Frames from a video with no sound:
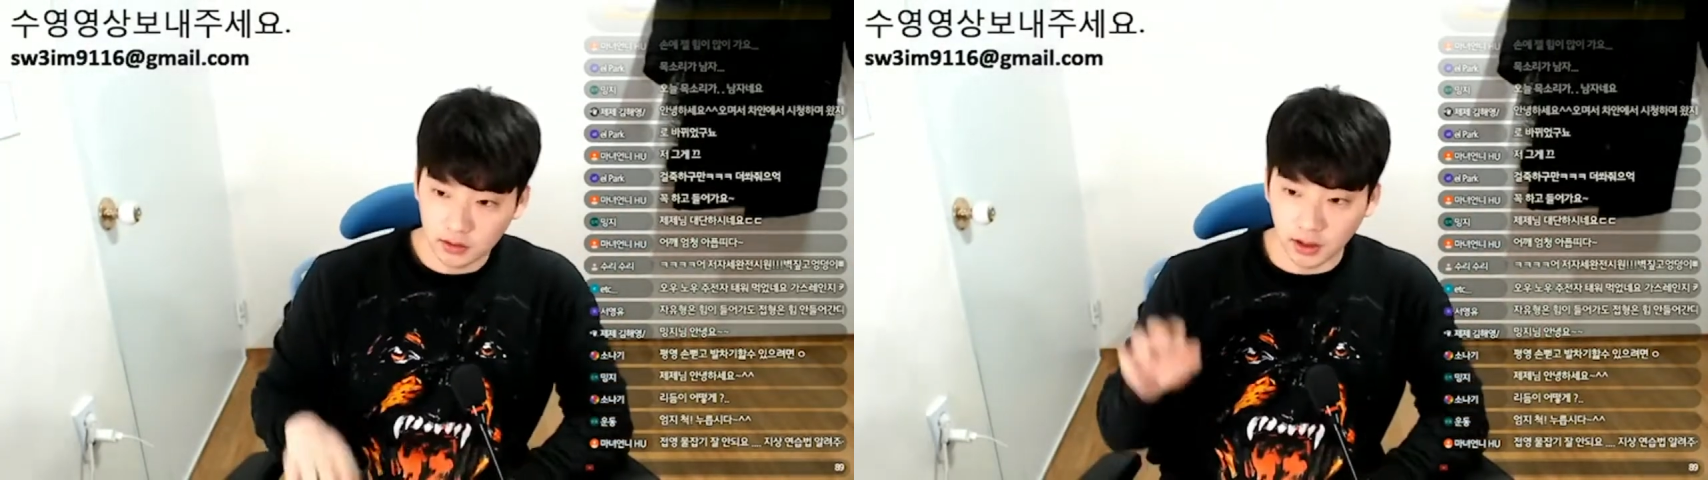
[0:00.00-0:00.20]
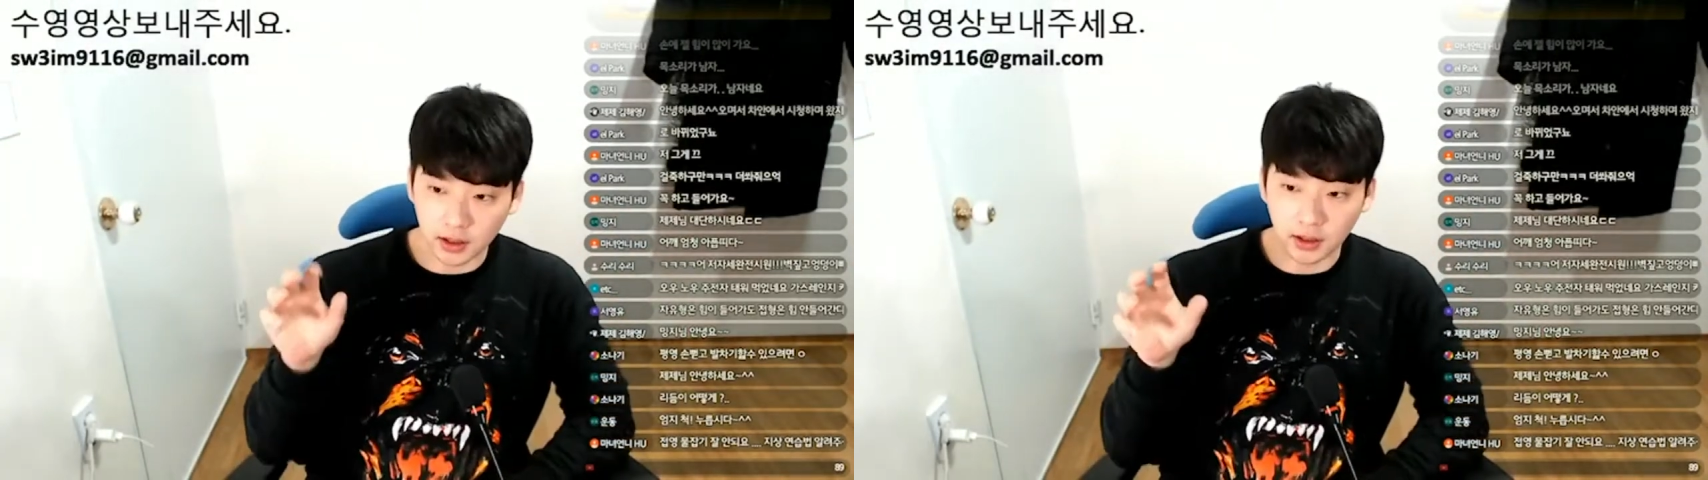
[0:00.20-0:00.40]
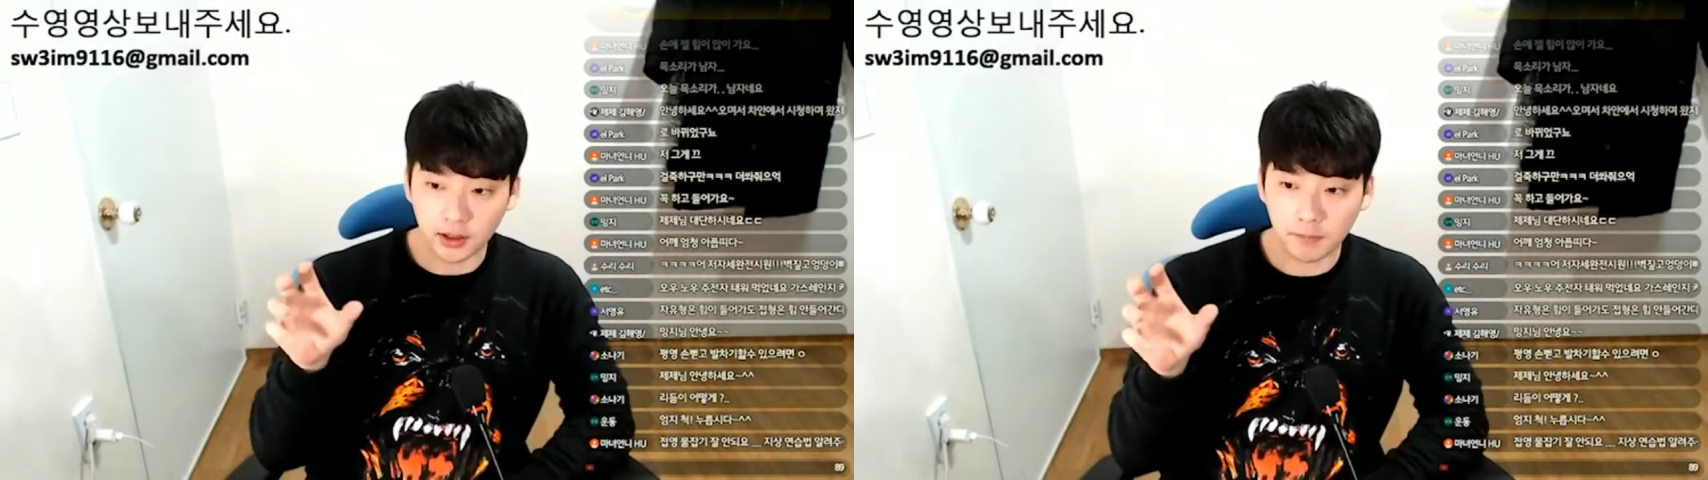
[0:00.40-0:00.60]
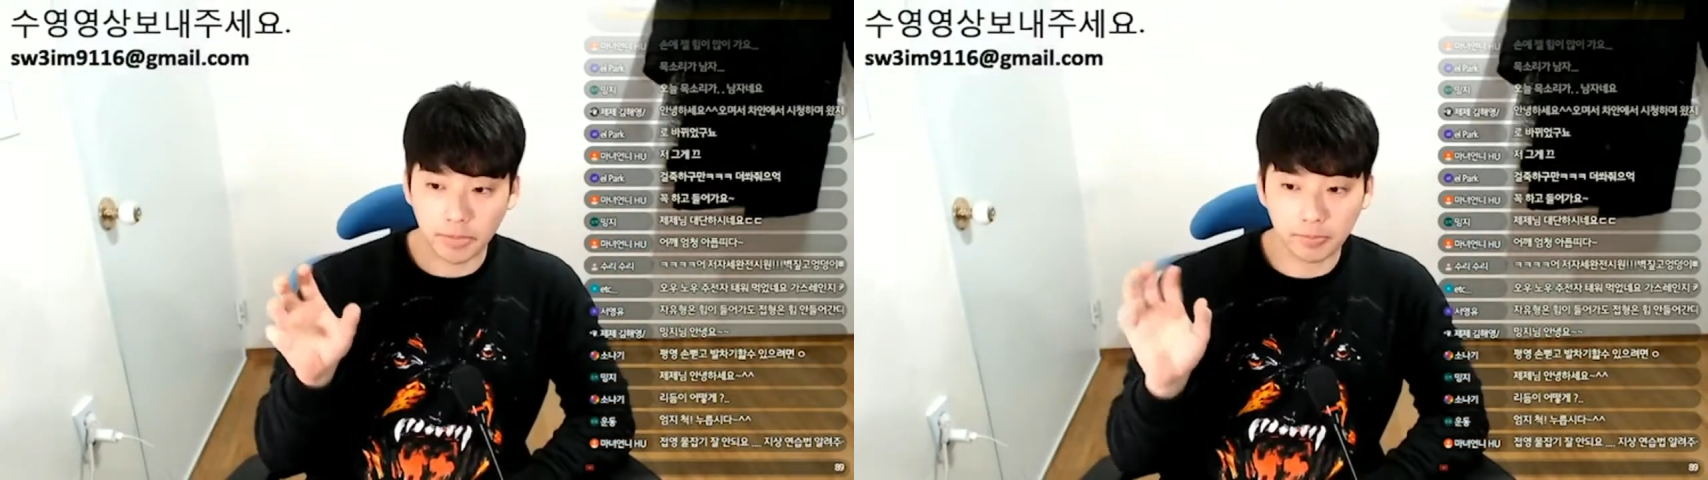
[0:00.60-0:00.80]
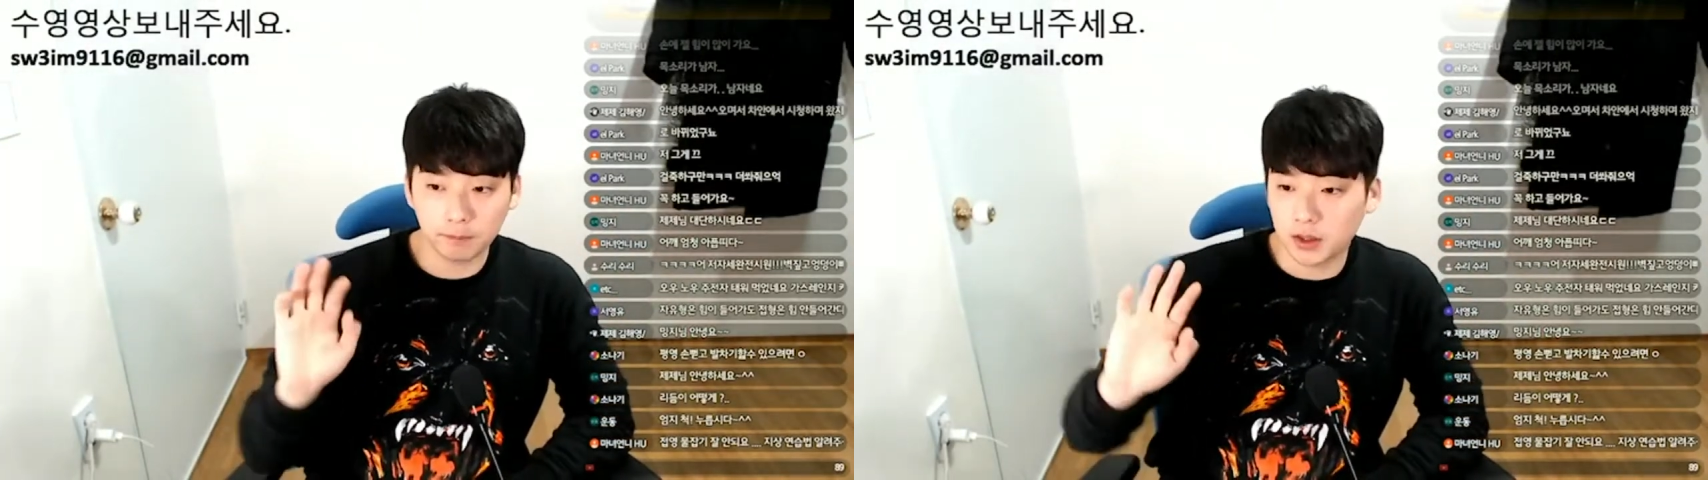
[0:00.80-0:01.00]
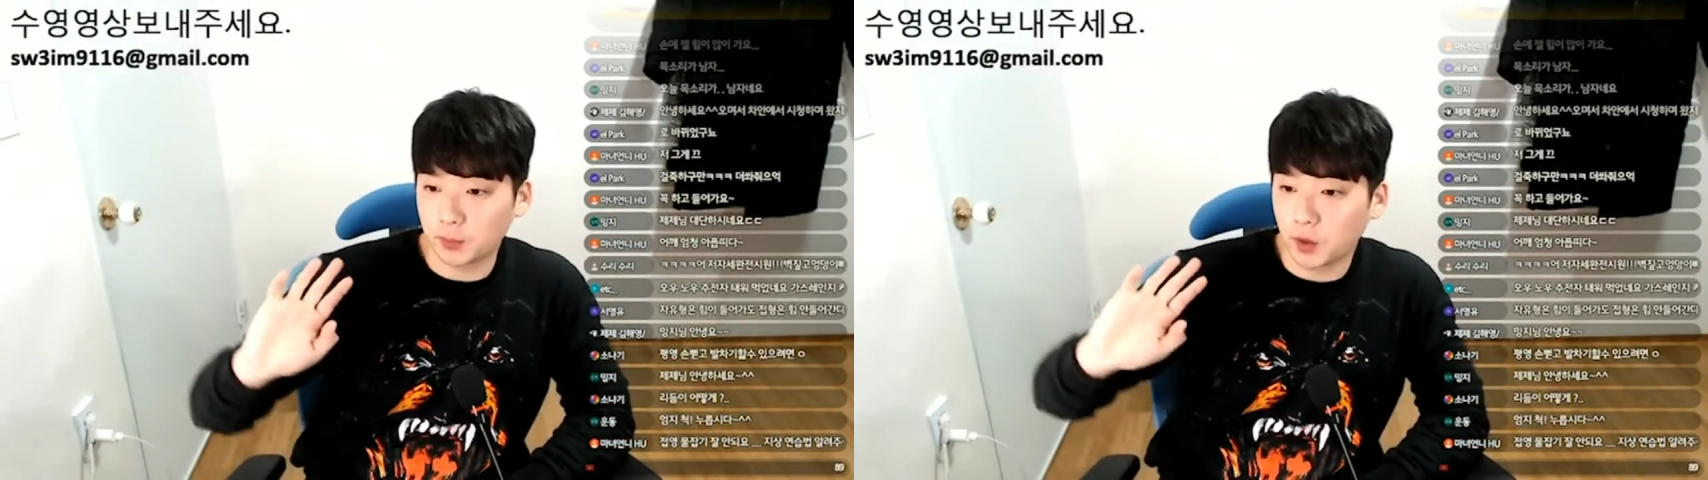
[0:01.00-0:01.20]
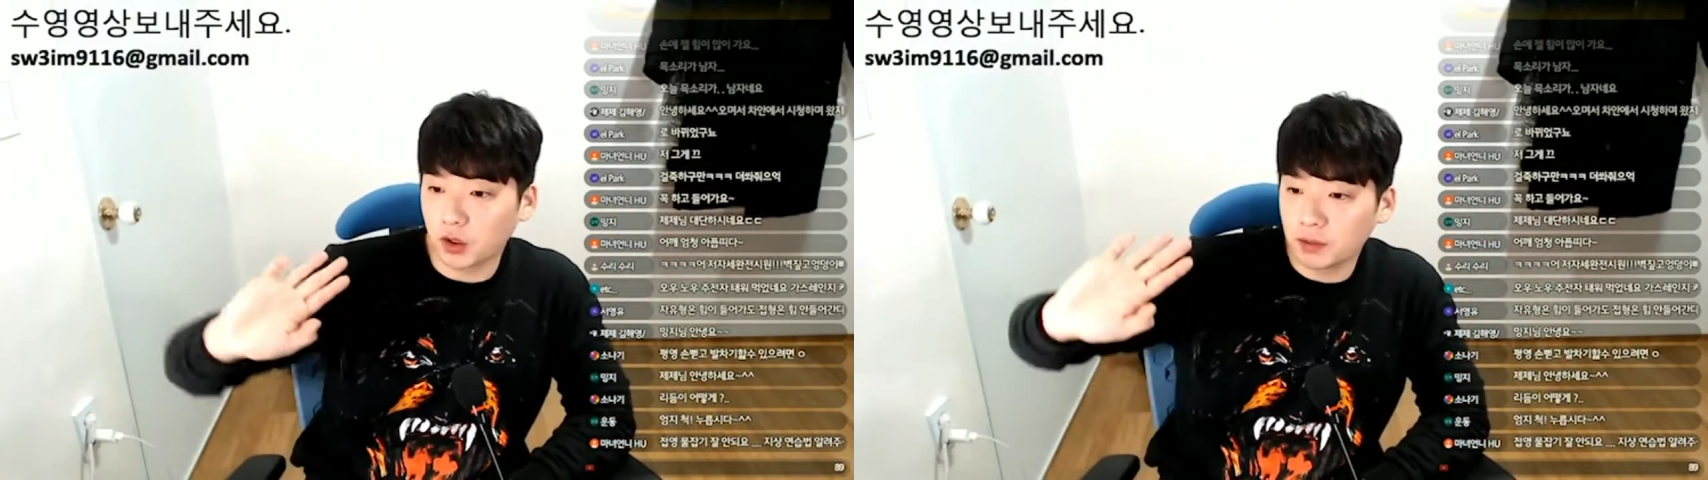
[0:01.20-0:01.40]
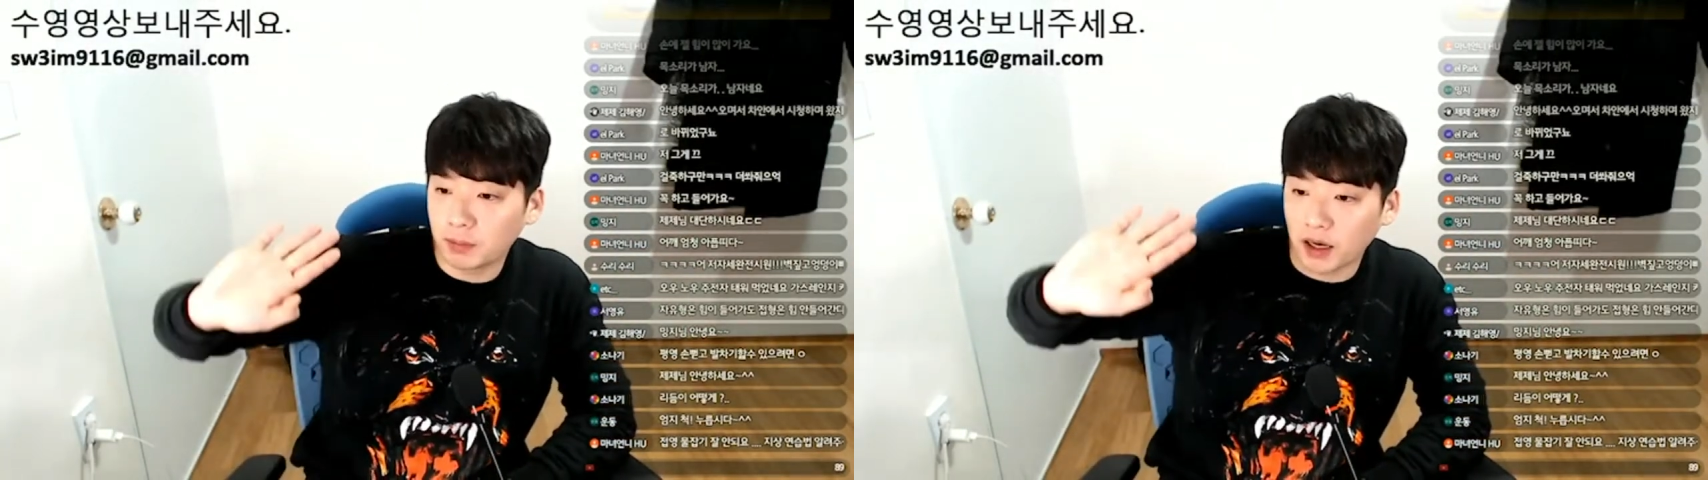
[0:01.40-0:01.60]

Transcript: 내가 그 벽을